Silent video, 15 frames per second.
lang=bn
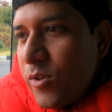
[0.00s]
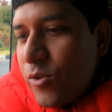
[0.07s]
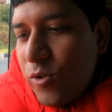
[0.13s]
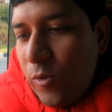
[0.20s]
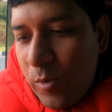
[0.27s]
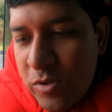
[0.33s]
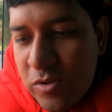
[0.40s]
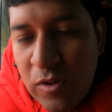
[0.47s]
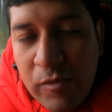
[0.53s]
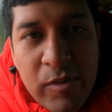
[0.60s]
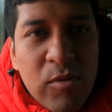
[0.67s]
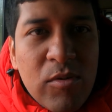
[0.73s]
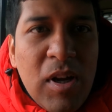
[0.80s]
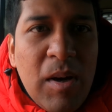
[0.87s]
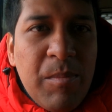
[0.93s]
সমস্ত
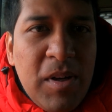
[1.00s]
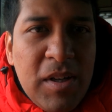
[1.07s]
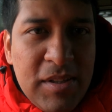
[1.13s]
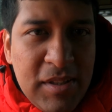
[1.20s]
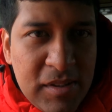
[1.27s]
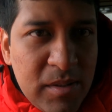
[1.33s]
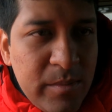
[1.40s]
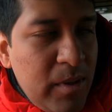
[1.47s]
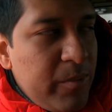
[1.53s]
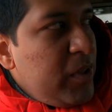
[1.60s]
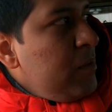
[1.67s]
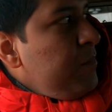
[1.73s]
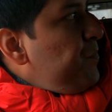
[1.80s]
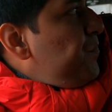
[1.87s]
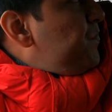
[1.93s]
ভিউটা আপনারা দেখতে পাবেন
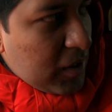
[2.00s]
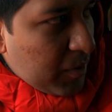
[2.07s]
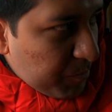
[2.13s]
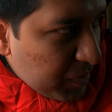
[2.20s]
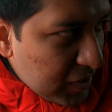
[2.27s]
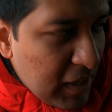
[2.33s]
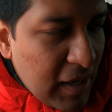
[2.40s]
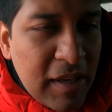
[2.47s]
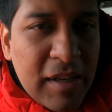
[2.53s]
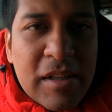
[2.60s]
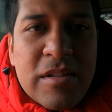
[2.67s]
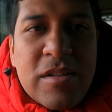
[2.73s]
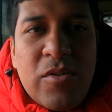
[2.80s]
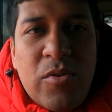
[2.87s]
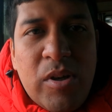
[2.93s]
আমরা ডাল
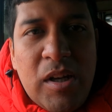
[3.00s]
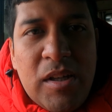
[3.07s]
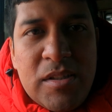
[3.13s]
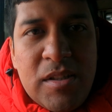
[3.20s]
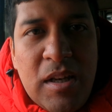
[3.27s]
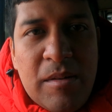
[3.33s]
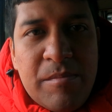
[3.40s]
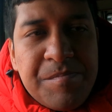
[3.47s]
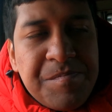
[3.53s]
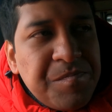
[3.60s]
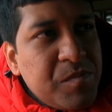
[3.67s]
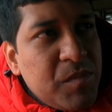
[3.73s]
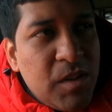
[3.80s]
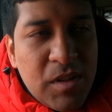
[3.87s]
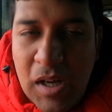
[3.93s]
লেকে যে হোটেলে ছিলাম
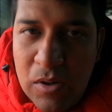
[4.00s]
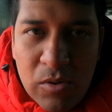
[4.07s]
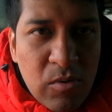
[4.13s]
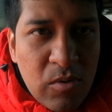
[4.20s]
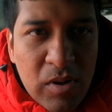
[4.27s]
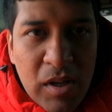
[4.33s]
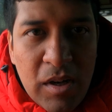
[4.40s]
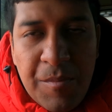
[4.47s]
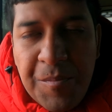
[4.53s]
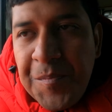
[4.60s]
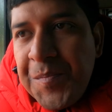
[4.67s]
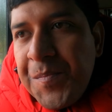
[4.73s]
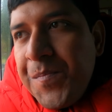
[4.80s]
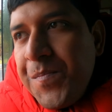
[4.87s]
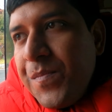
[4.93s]
দারুণ হোটেল
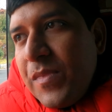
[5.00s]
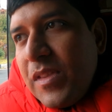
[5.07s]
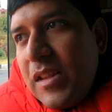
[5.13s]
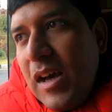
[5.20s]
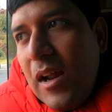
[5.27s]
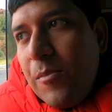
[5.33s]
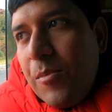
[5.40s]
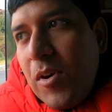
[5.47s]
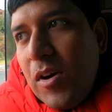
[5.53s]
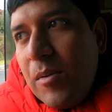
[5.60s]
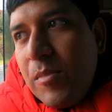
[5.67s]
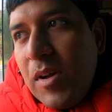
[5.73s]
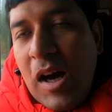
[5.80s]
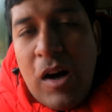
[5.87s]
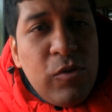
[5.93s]
তারপর
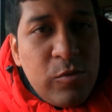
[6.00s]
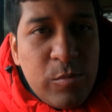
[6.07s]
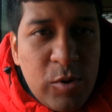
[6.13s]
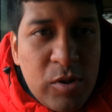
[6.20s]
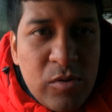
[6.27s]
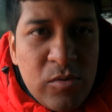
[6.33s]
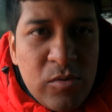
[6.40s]
আমরা হাউস বোটেও